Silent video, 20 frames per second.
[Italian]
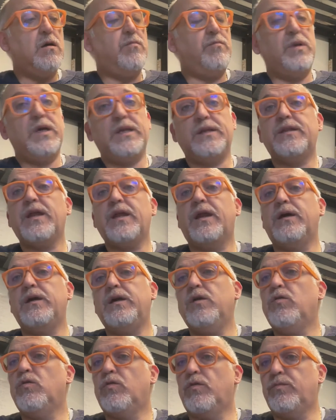mentre
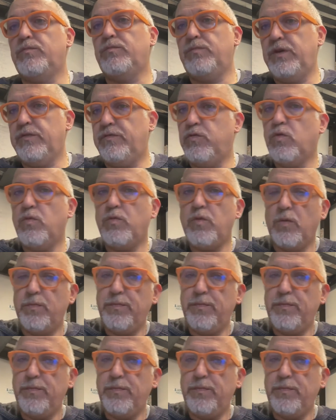io mi fumo